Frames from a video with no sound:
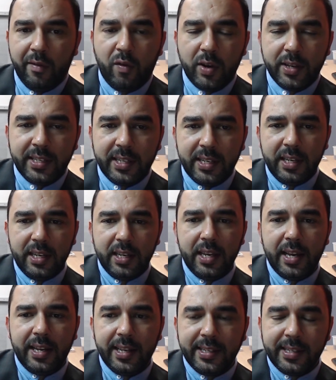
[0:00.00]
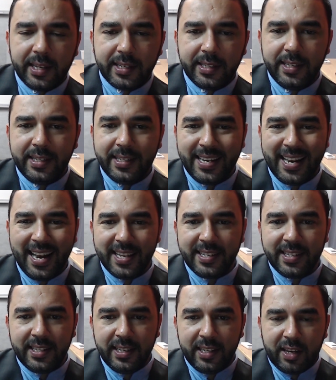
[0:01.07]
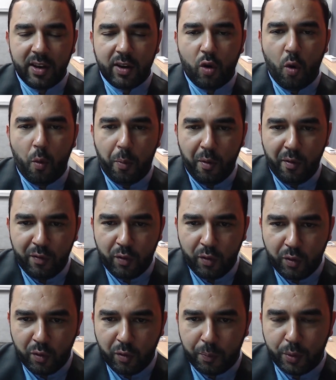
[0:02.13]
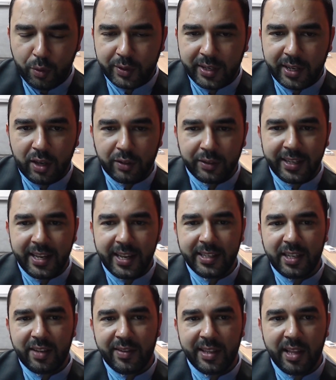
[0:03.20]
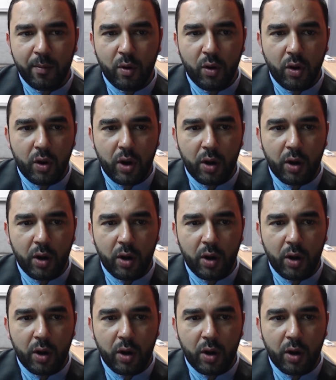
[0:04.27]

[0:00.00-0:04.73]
Voici un exercice classique qu'on peut vous poser en DS évidemment.